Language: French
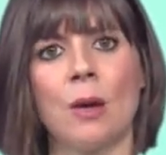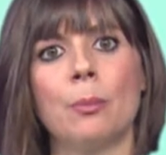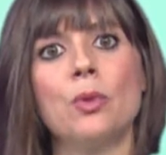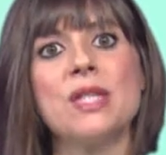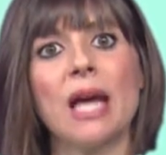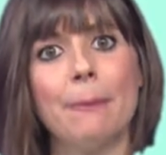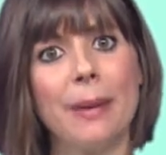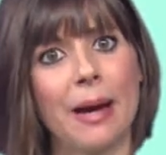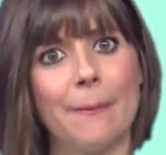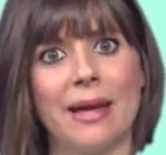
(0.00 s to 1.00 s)
Plusieurs
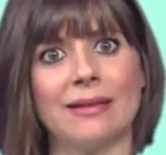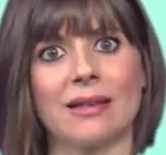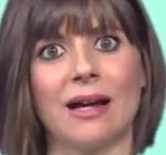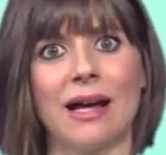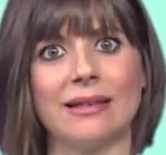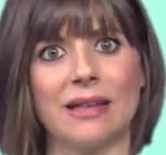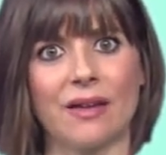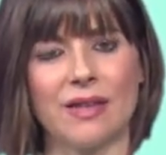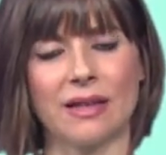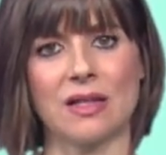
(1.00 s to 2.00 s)
paramètres
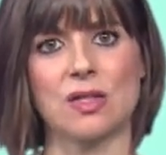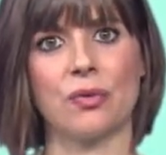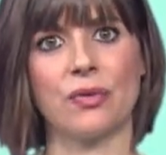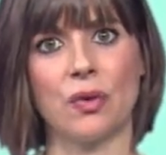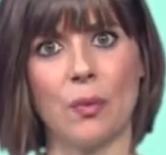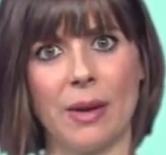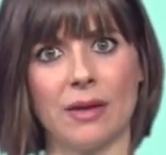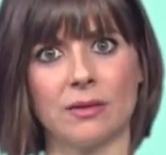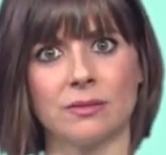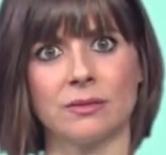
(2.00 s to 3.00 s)
interviennent à ce
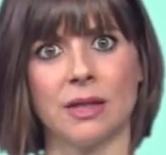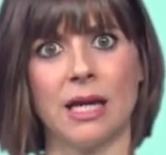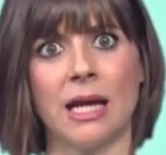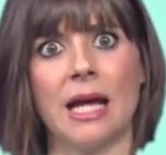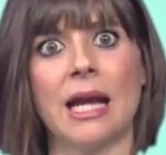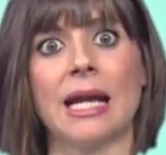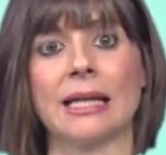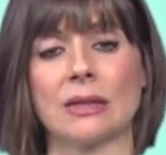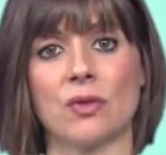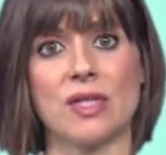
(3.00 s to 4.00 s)
phénomène.
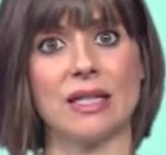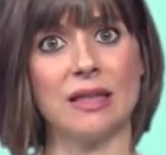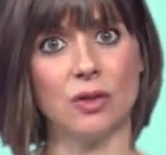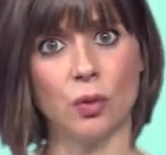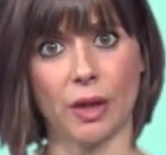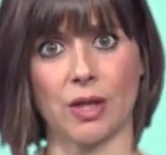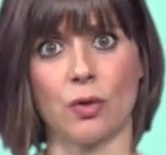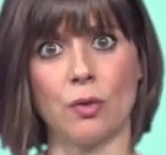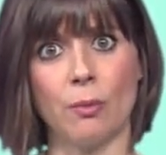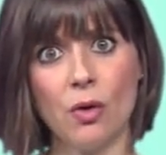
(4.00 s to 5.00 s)
L'intensité du
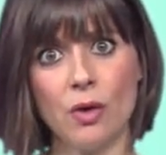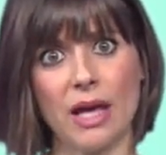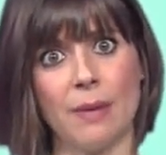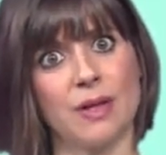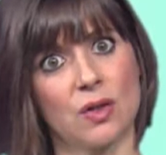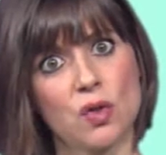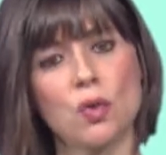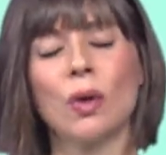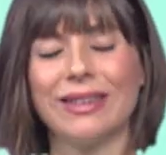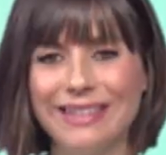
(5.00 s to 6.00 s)
rayonnement est bien
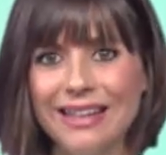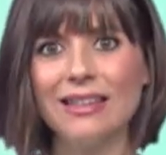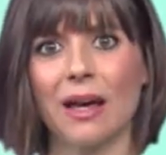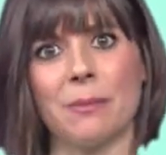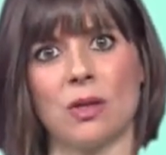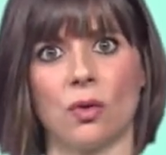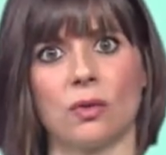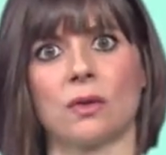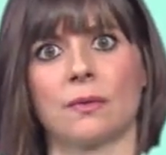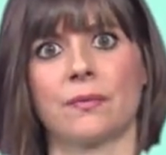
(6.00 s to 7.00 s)
sûr
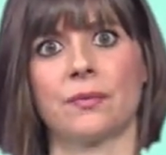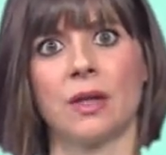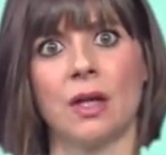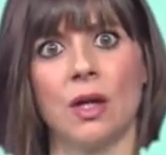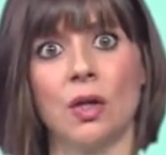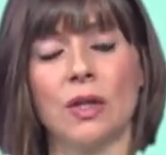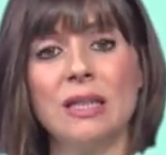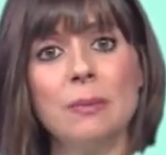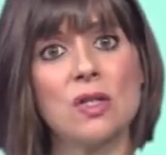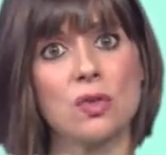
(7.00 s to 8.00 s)
déterminante. Le
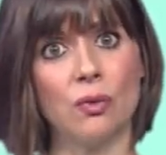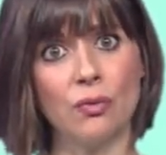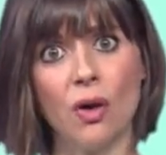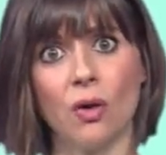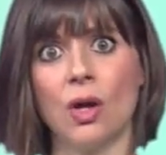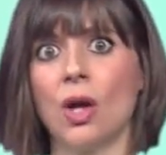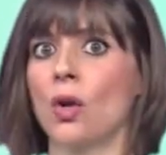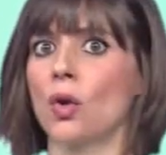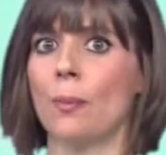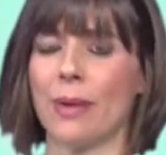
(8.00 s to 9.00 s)
type de solvant,
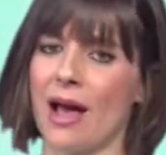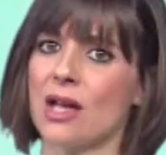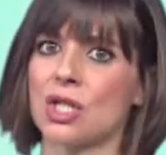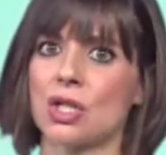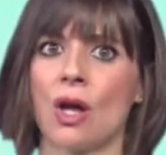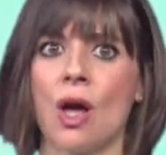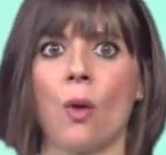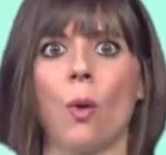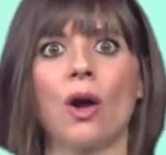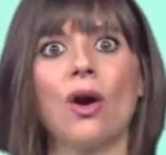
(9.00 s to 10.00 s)
le pH
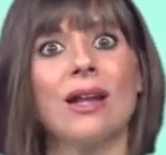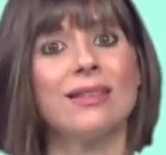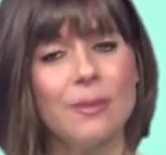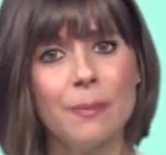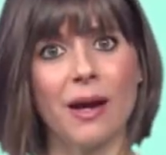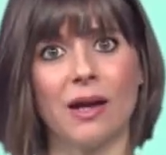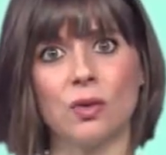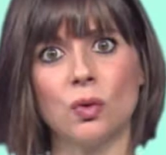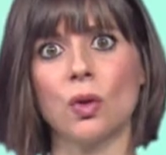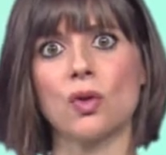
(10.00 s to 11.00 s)
ou encore la
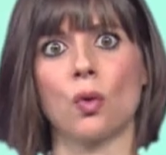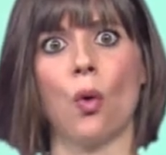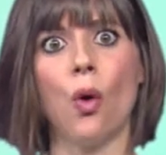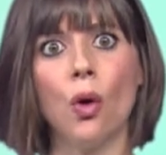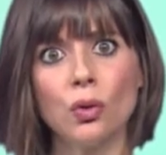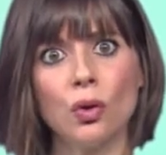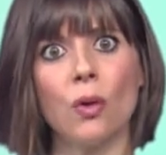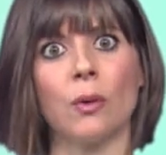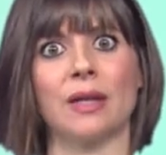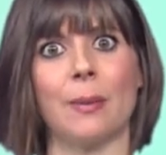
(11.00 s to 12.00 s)
température sont
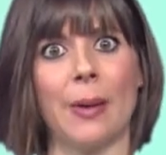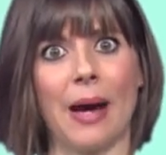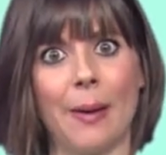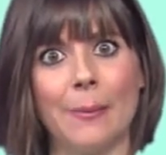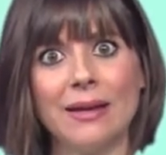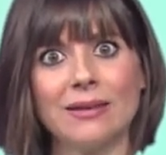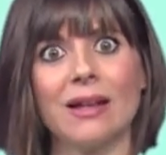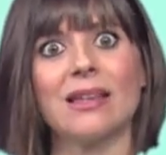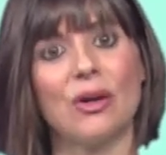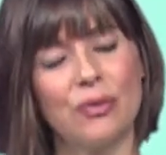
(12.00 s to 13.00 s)
autant des paramètres
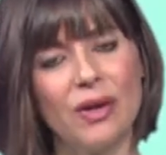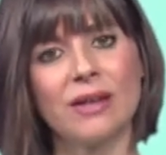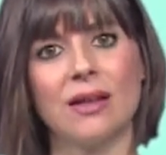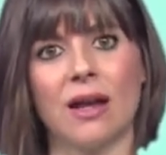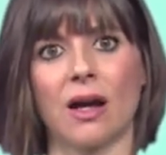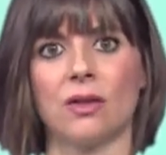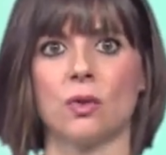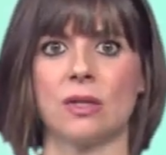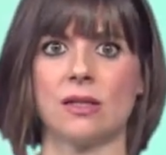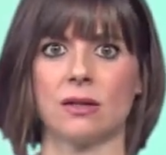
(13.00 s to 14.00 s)
qui affectent la
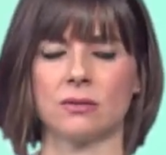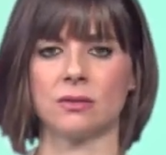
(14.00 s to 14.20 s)
radiolyse.